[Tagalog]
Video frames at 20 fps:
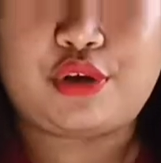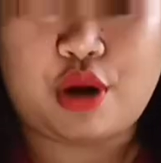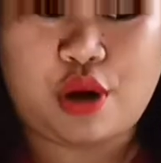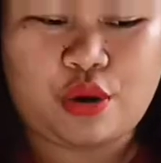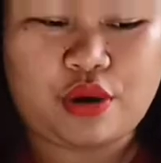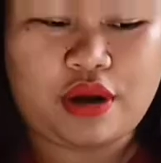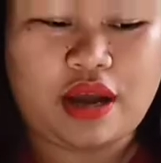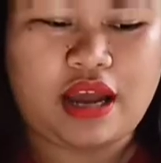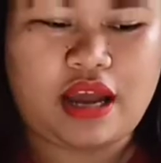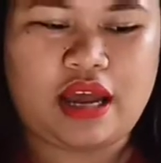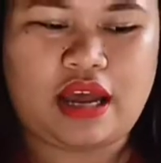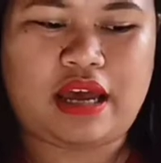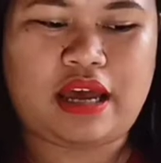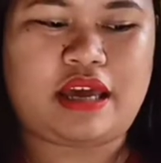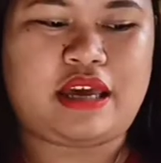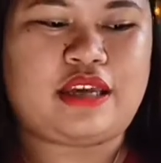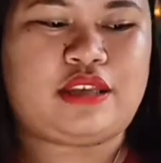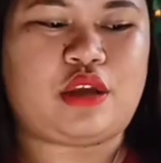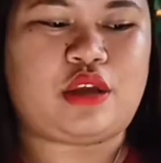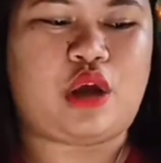you go,
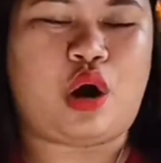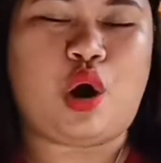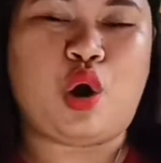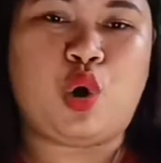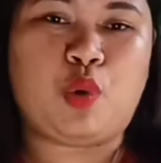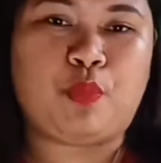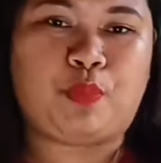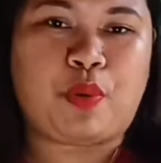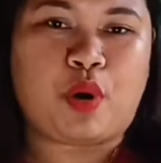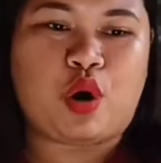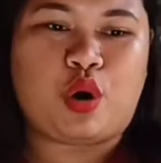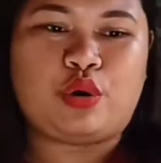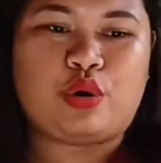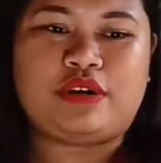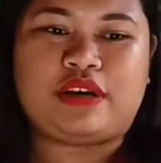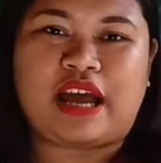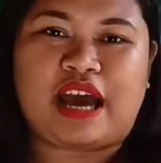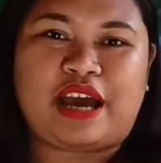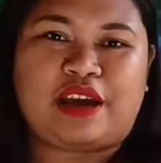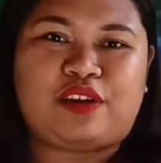guys.
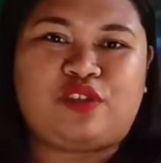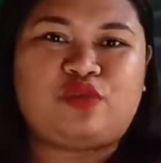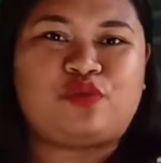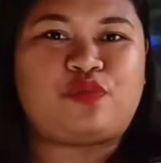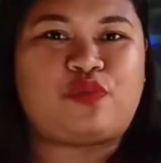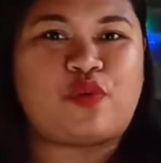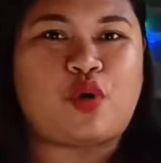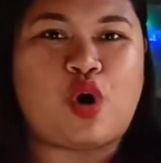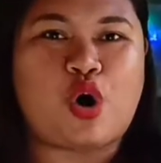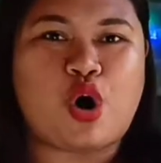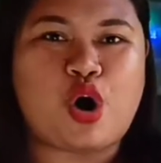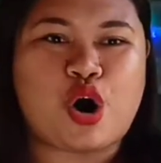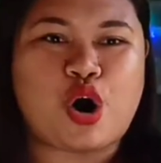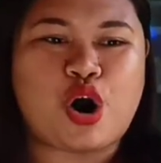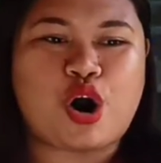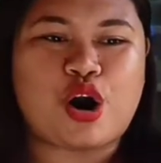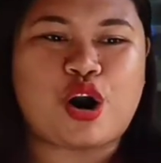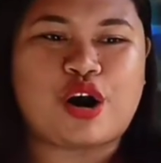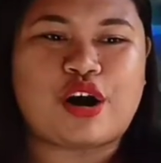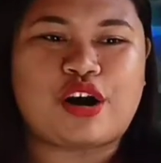Oppo
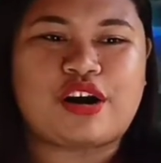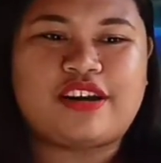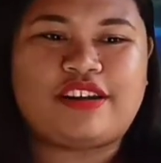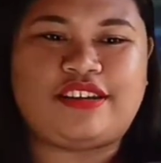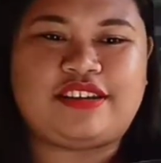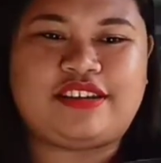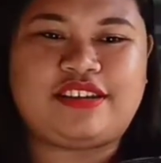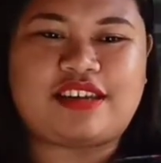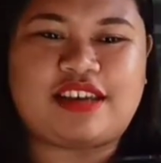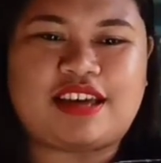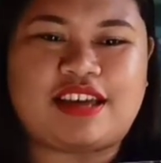94.